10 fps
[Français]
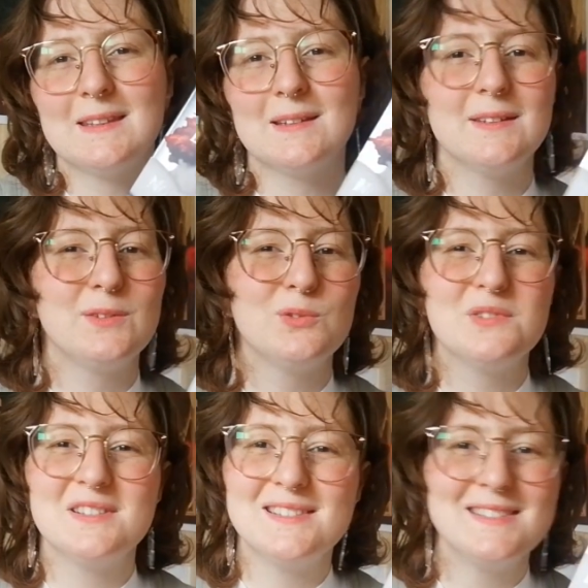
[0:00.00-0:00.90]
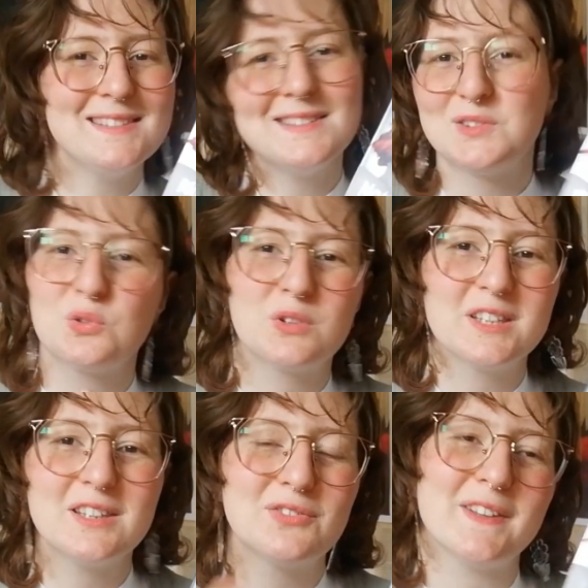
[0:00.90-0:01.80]
et de
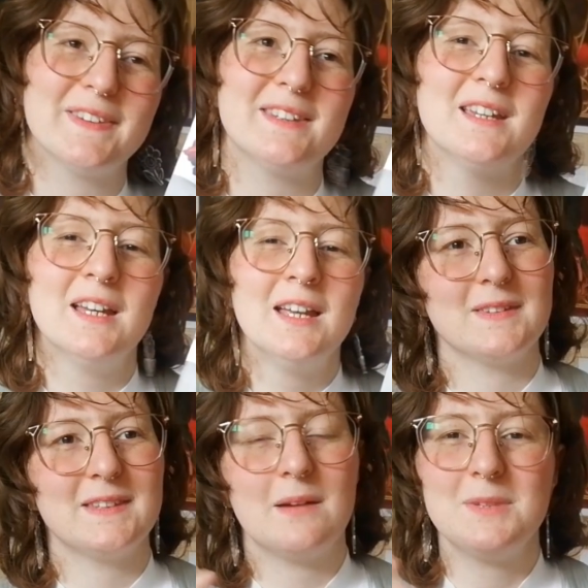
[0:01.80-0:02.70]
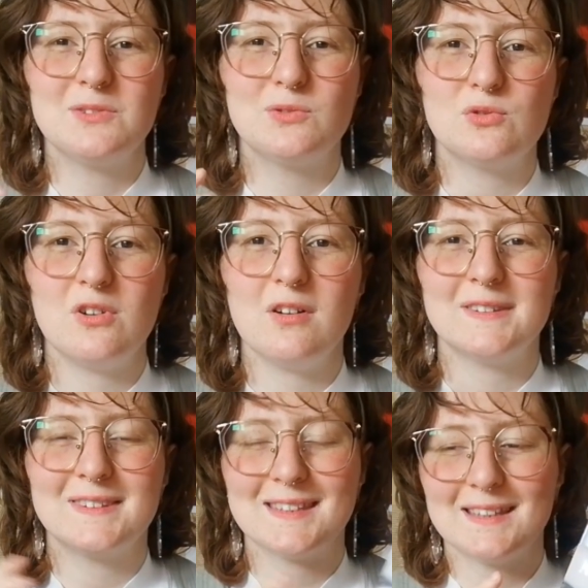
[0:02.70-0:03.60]
l'historique. Enfin, c'est un mix de
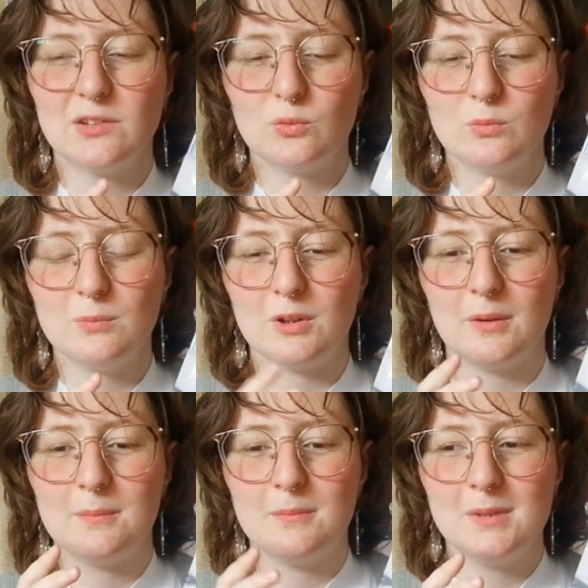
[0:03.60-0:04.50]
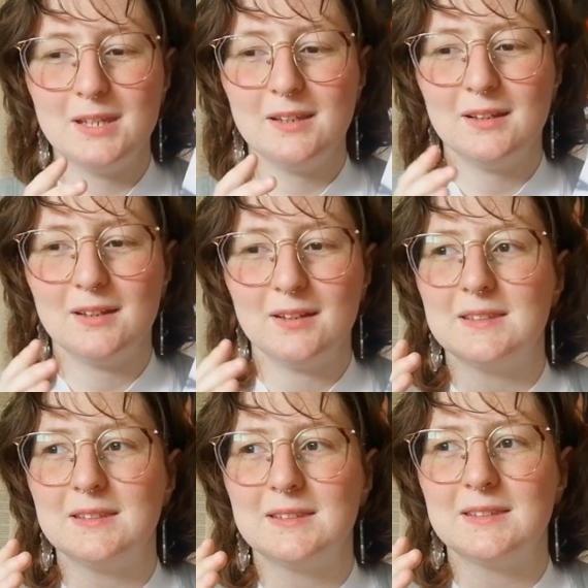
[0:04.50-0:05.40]
genre très sombre, mais
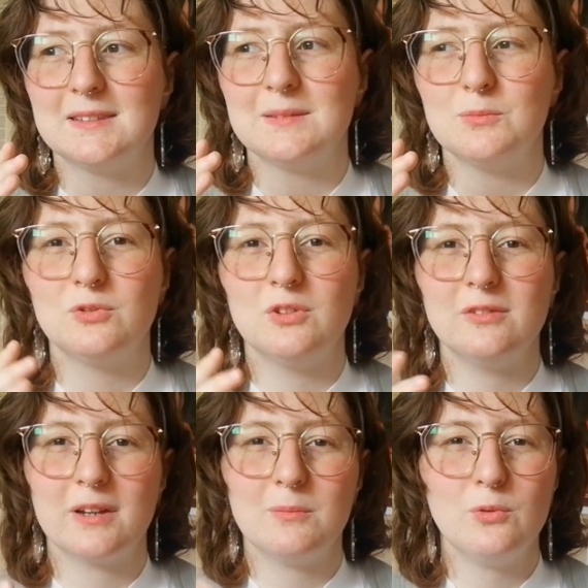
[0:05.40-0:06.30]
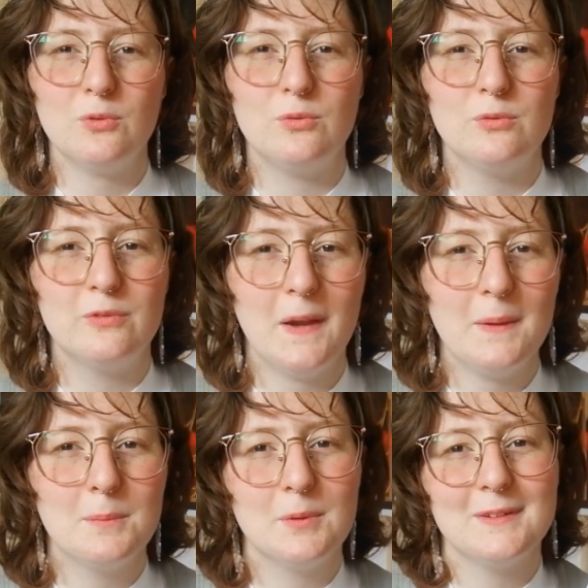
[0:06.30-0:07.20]
qui, me donne vraiment une
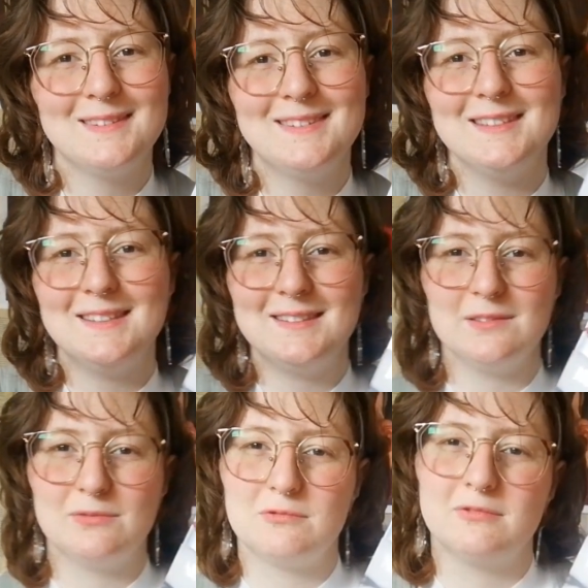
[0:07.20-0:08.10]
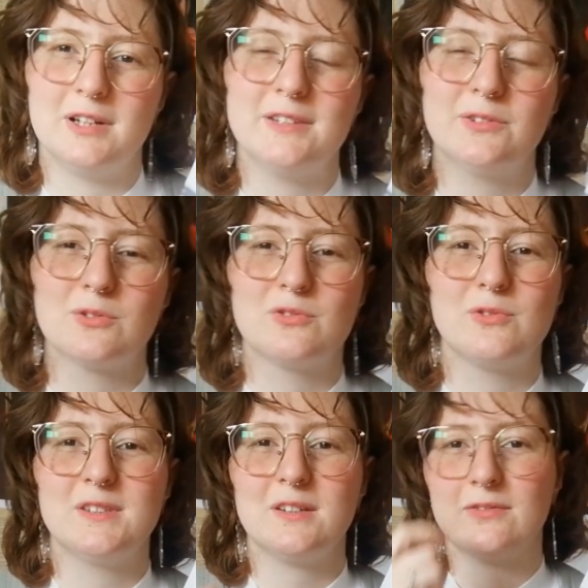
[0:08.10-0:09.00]
vibe d'été. Vous voyez ce que je
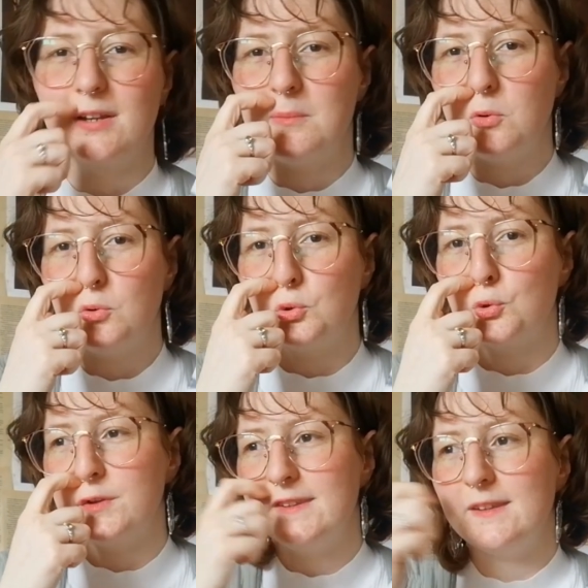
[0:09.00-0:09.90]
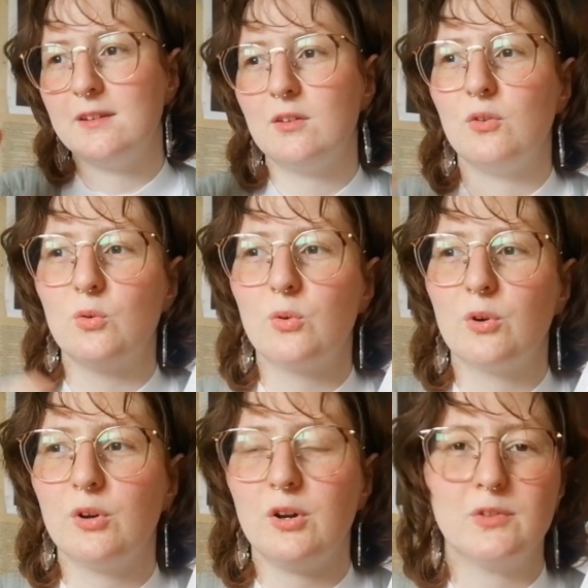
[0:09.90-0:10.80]
veux dire Vraiment le côté euh,
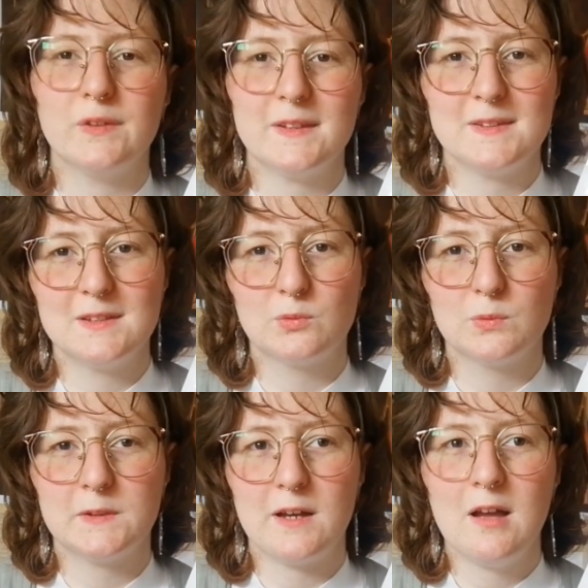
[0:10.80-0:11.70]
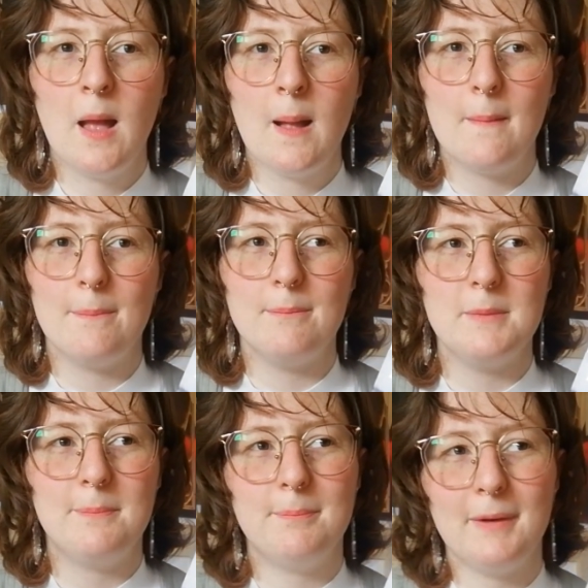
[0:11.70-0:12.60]
horreur, fantastique, tout ça,
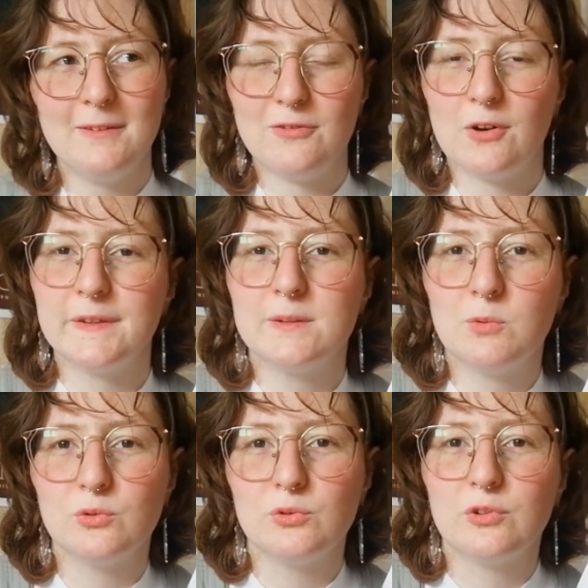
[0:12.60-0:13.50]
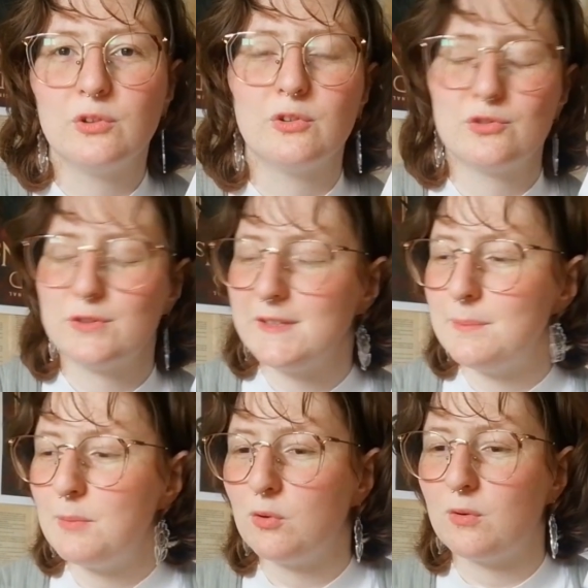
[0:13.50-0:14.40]
mais pas forcément d'automne. Je sais
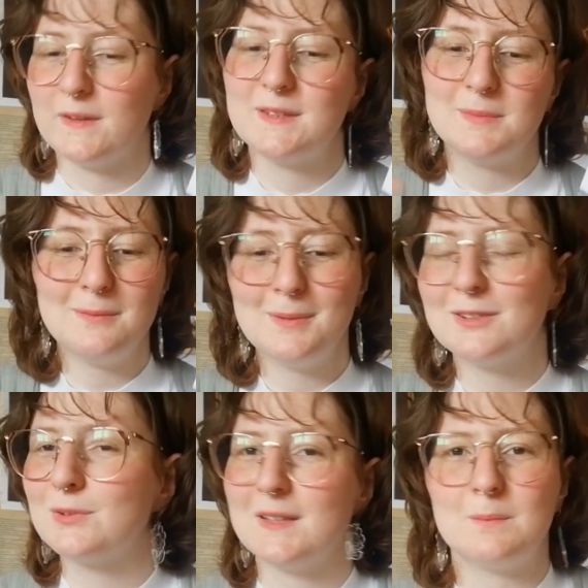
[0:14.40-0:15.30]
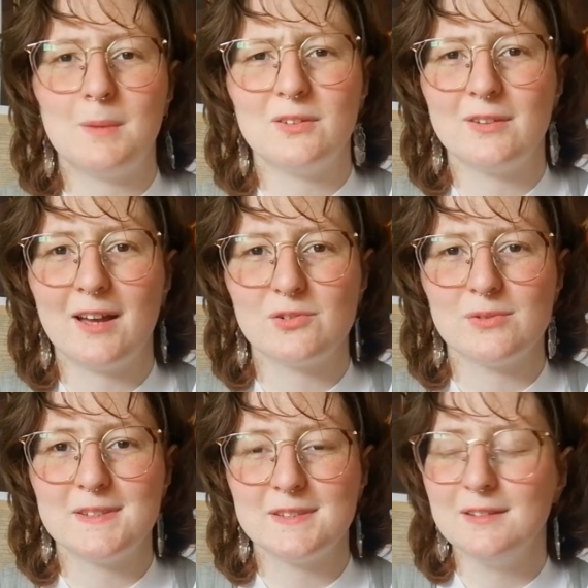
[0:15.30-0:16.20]
pas pourquoi. C'est peut-être parce que ça se passe en
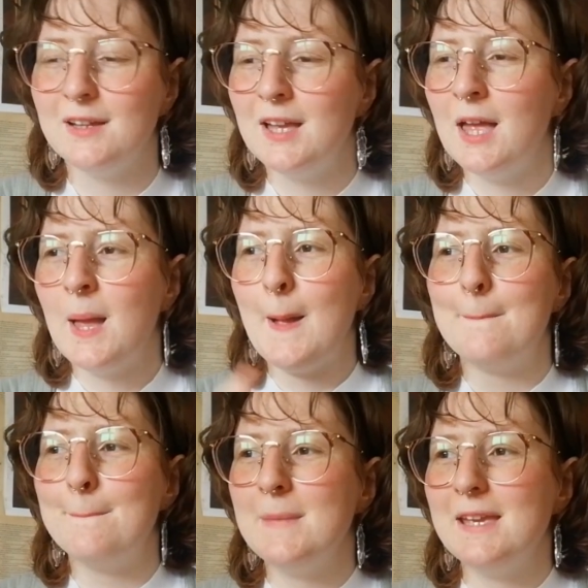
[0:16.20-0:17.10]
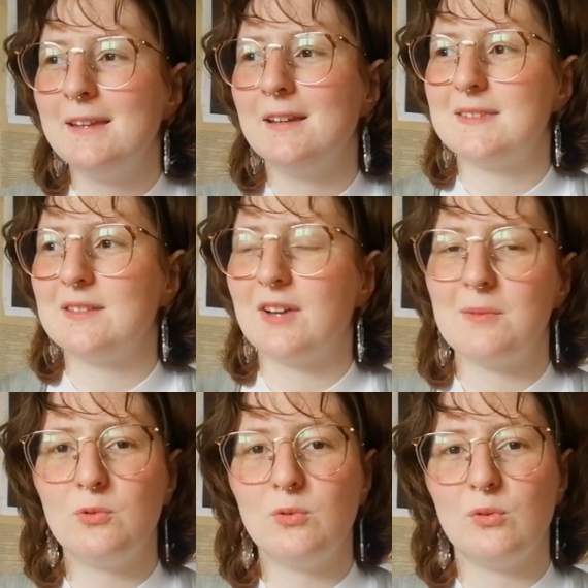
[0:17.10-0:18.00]
Argentine, mais c'est
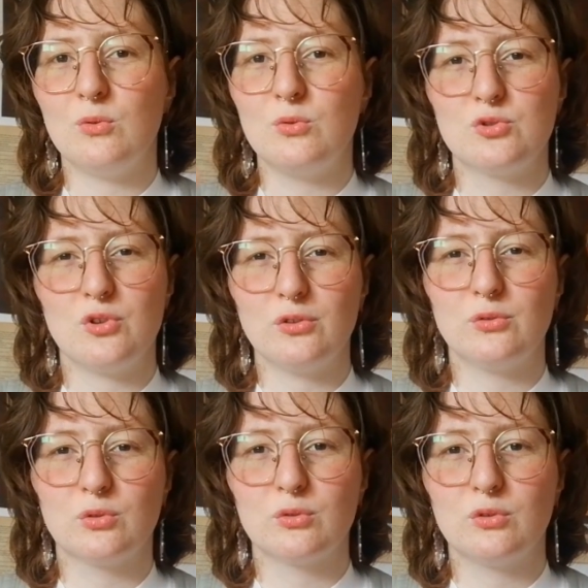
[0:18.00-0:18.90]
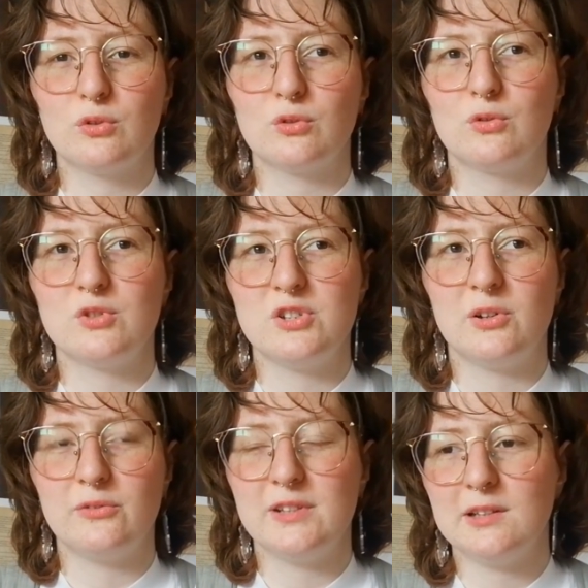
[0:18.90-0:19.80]
vraiment le genre de truc que j'ai
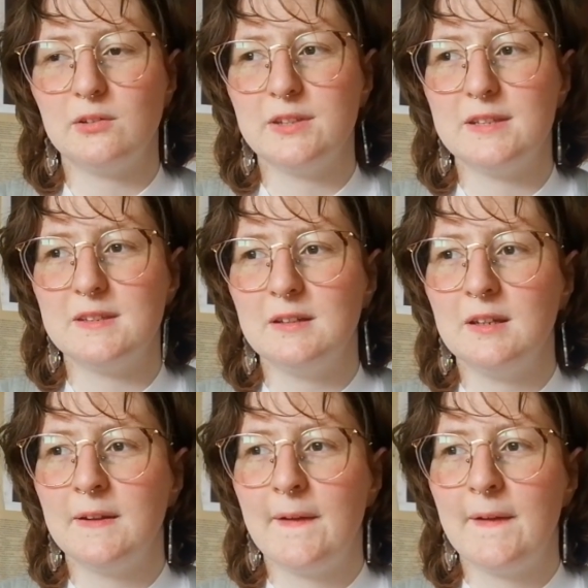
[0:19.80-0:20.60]
envie de lire en été.